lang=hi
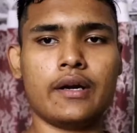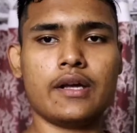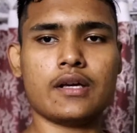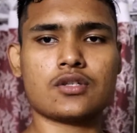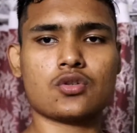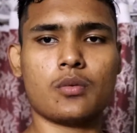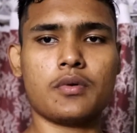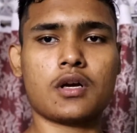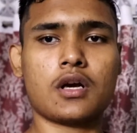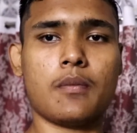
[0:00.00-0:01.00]
एंड ये सो
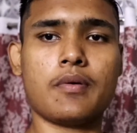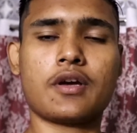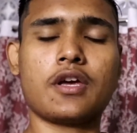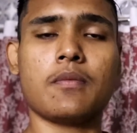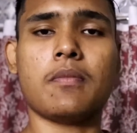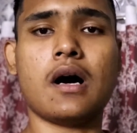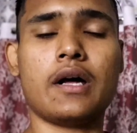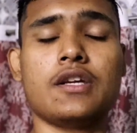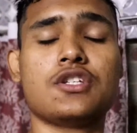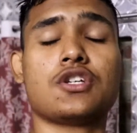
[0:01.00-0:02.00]
भी कब की
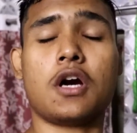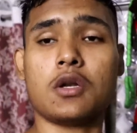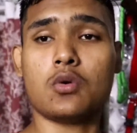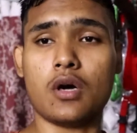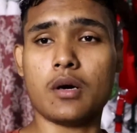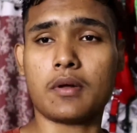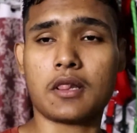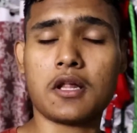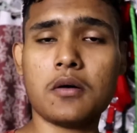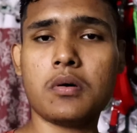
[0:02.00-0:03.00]
बारिश चालू है
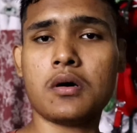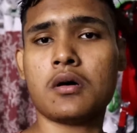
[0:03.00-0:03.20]
मतलब